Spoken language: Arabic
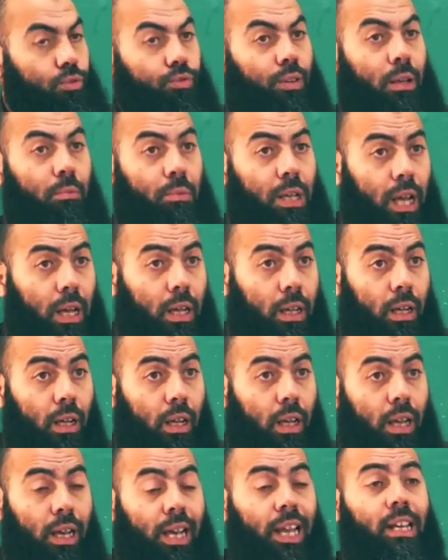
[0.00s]
فهمنا
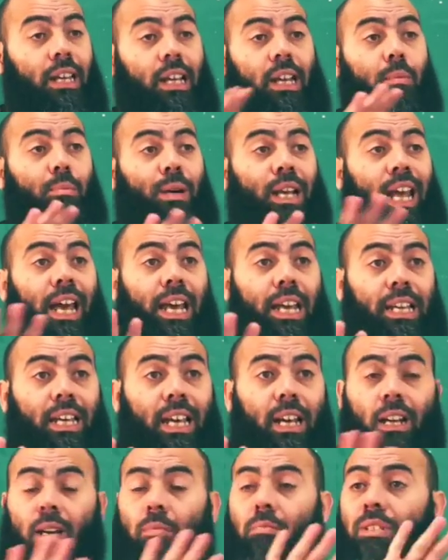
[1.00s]
لكن
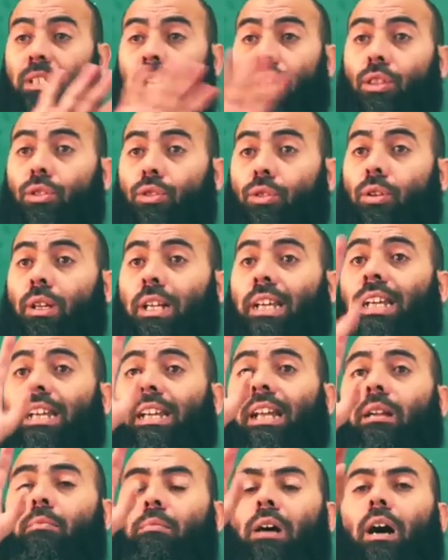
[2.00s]
الملائكه لم تنظر
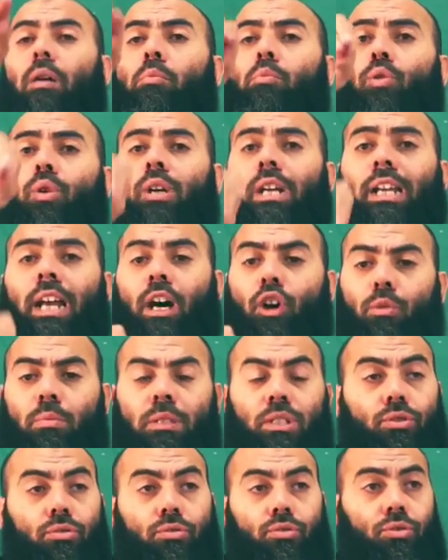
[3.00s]
الى المامور له
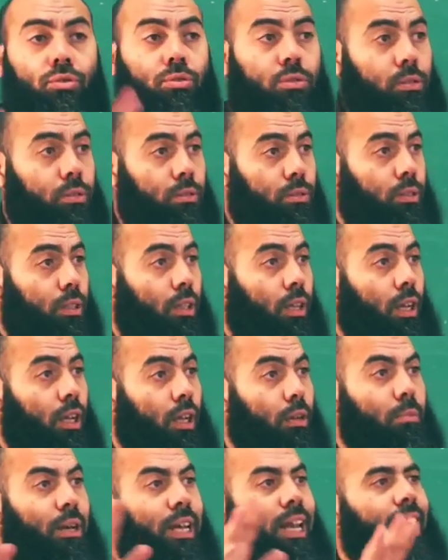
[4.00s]
بالسجود
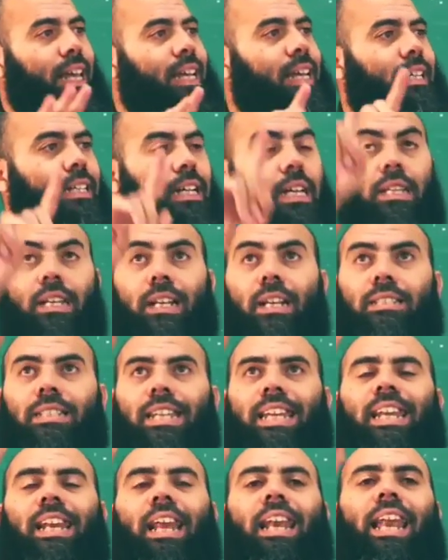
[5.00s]
الملائكه
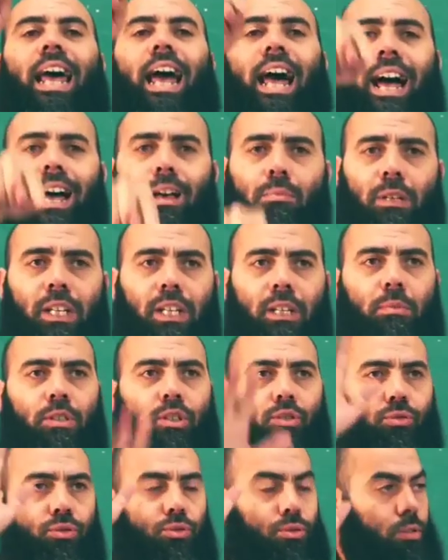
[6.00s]
نظرت الى الامر
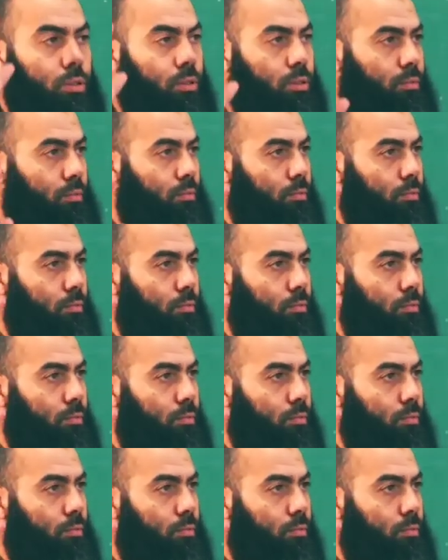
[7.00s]
بالسجود